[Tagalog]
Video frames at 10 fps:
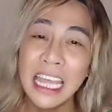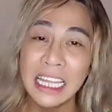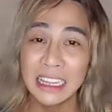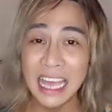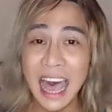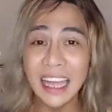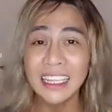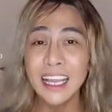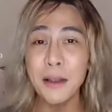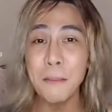
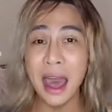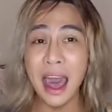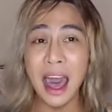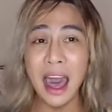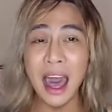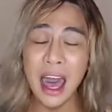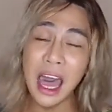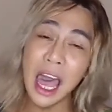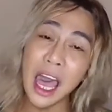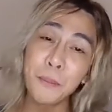dahil
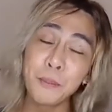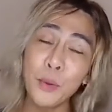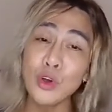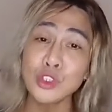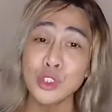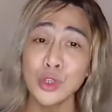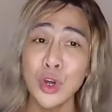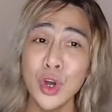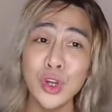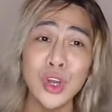ba ang
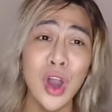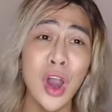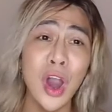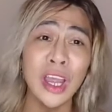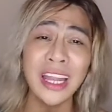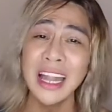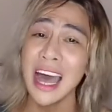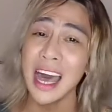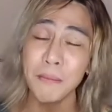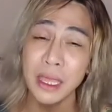puso ko'y
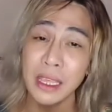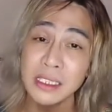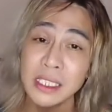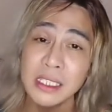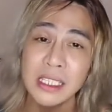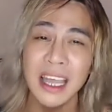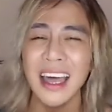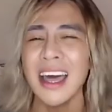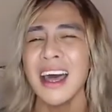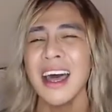labis
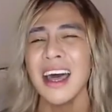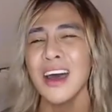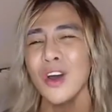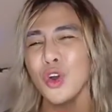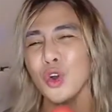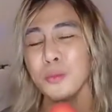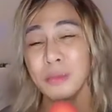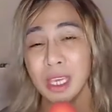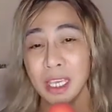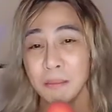na
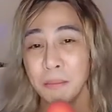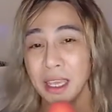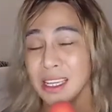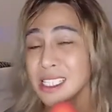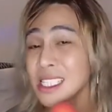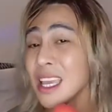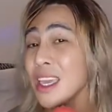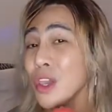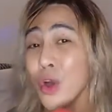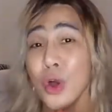umibig
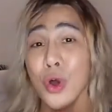sa'yo